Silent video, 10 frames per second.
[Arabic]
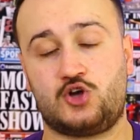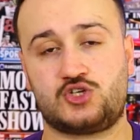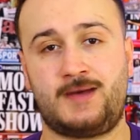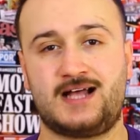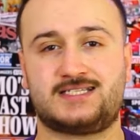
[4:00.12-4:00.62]

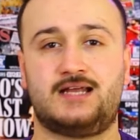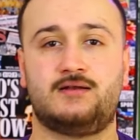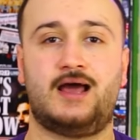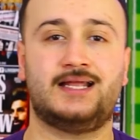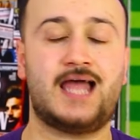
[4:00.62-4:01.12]
حسام حسن
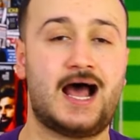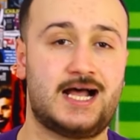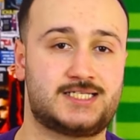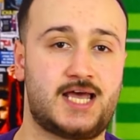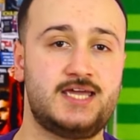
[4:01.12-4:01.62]

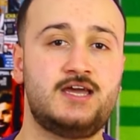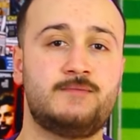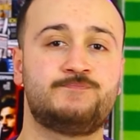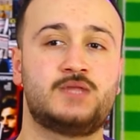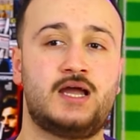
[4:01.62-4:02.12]
ادائها
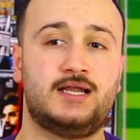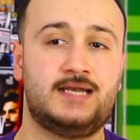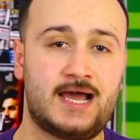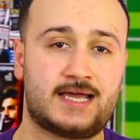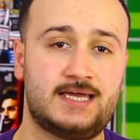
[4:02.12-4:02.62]
سيء
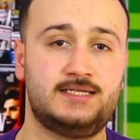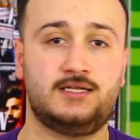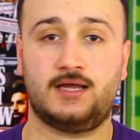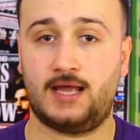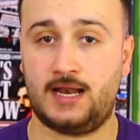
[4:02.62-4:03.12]

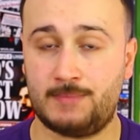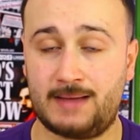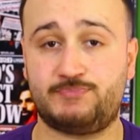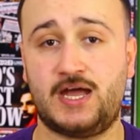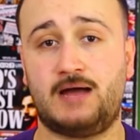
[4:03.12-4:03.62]
لكن
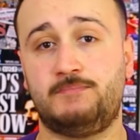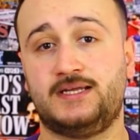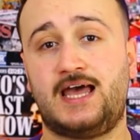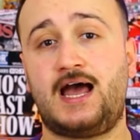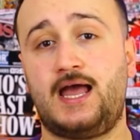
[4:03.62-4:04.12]
المبدا
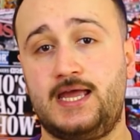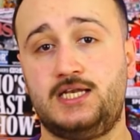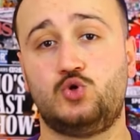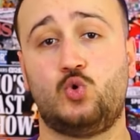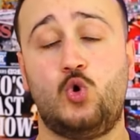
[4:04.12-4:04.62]
بتاع
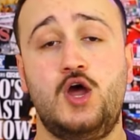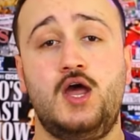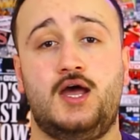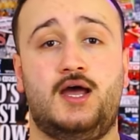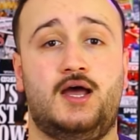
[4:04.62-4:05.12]
انه
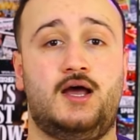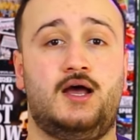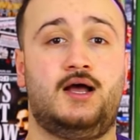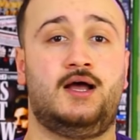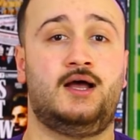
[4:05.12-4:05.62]

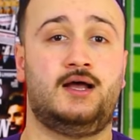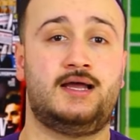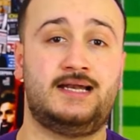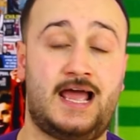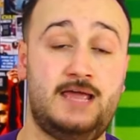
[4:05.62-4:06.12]

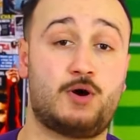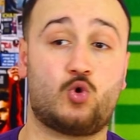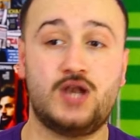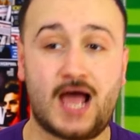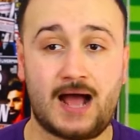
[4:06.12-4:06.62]
اللعيبه
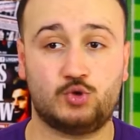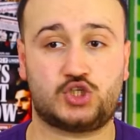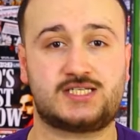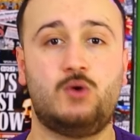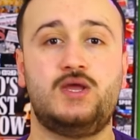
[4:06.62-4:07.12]
كلها
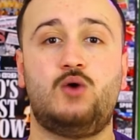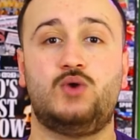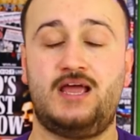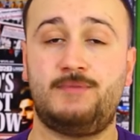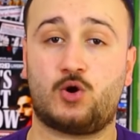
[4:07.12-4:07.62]
متساويه
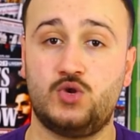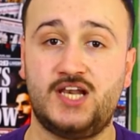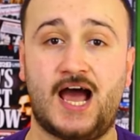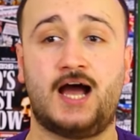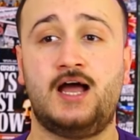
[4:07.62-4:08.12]
واللعيبه
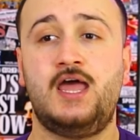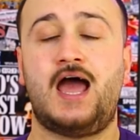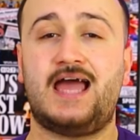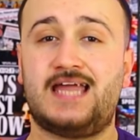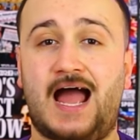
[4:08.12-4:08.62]
كلها
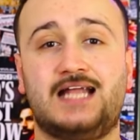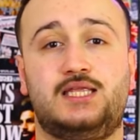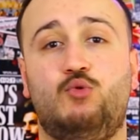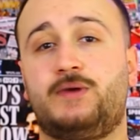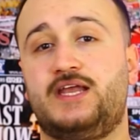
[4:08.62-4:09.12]
اي
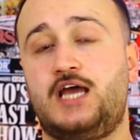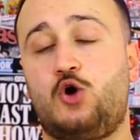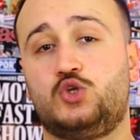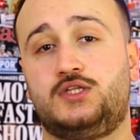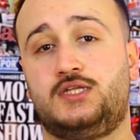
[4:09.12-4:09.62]
حد ممكن
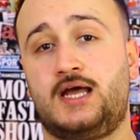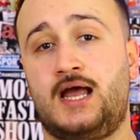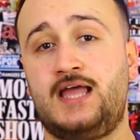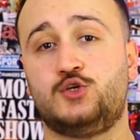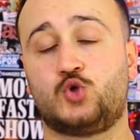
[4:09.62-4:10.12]
ياخد
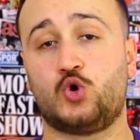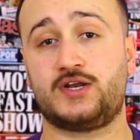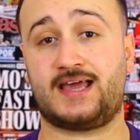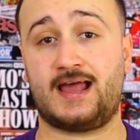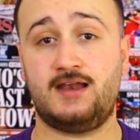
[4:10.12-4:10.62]
اي
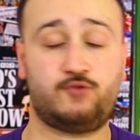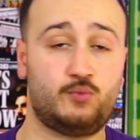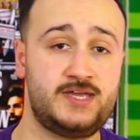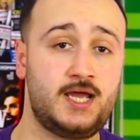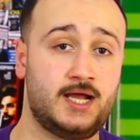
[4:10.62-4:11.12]
دور يكلفه
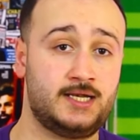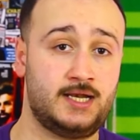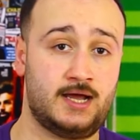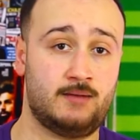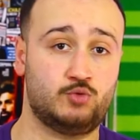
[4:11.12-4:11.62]
بيه
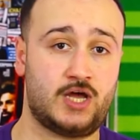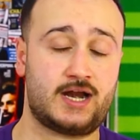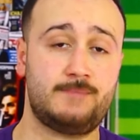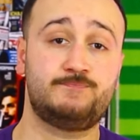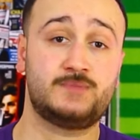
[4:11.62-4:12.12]

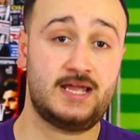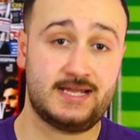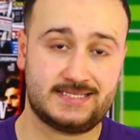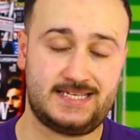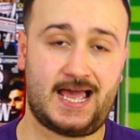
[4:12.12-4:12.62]
المدرب
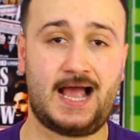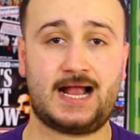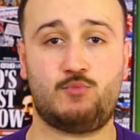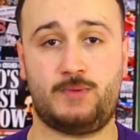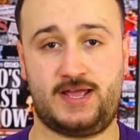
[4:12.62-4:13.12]
دي
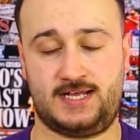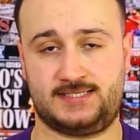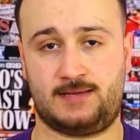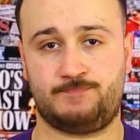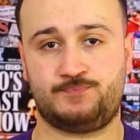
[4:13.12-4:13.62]
حاجه مميزه